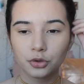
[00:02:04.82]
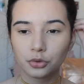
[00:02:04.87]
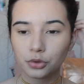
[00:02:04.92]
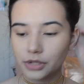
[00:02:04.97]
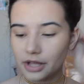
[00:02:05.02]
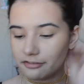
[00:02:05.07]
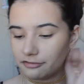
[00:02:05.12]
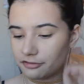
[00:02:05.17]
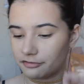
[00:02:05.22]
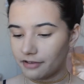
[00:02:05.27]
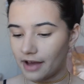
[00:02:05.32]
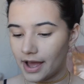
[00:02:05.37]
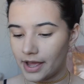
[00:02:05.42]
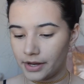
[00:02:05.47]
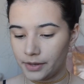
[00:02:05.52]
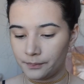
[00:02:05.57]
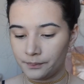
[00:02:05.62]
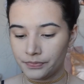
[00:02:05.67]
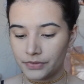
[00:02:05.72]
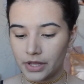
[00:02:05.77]
duo da
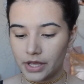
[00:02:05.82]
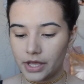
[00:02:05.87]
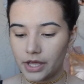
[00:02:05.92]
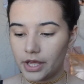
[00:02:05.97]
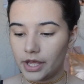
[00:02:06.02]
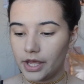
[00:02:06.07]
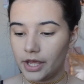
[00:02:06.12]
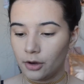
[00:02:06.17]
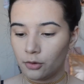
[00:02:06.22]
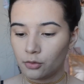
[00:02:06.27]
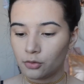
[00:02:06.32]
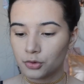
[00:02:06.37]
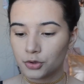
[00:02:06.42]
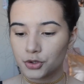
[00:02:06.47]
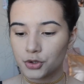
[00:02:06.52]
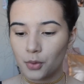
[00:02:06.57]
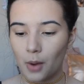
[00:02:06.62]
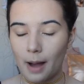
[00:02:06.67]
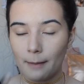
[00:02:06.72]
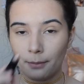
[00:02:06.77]
Vivai, eu
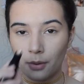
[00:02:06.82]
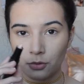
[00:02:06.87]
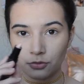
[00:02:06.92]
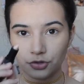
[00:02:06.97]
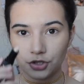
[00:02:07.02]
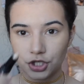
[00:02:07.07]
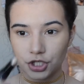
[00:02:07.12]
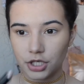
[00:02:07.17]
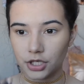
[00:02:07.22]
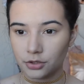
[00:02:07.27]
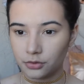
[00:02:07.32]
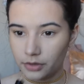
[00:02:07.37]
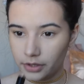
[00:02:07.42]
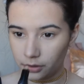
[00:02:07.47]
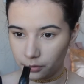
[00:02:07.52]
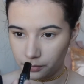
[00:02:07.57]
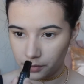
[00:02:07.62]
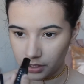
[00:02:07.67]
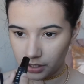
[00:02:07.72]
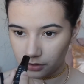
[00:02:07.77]
uso a pontinha do
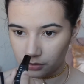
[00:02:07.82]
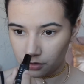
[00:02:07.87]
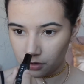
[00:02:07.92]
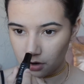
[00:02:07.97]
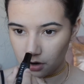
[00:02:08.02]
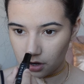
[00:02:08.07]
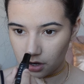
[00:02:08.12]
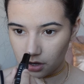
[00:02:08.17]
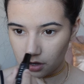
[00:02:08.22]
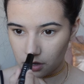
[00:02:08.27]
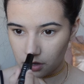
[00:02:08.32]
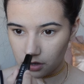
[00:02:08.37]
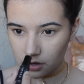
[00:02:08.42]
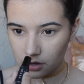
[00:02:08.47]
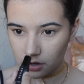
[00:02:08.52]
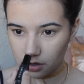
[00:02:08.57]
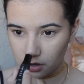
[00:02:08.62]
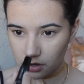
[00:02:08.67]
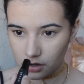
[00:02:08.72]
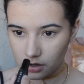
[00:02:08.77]
iluminador
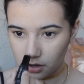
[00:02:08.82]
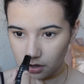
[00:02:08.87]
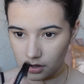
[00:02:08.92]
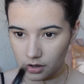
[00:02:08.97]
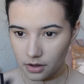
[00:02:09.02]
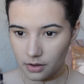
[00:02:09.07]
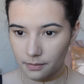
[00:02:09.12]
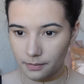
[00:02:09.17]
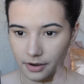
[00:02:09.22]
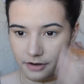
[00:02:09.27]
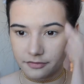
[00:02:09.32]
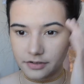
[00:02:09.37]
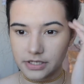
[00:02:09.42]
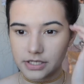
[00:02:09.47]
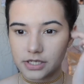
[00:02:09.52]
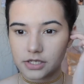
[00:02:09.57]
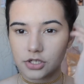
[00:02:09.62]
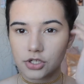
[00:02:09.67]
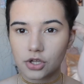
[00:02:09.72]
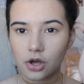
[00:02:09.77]
pra
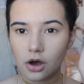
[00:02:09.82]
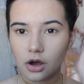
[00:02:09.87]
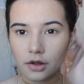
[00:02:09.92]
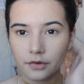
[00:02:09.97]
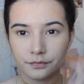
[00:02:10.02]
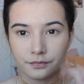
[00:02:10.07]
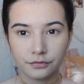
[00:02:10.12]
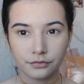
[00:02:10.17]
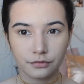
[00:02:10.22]
fazer só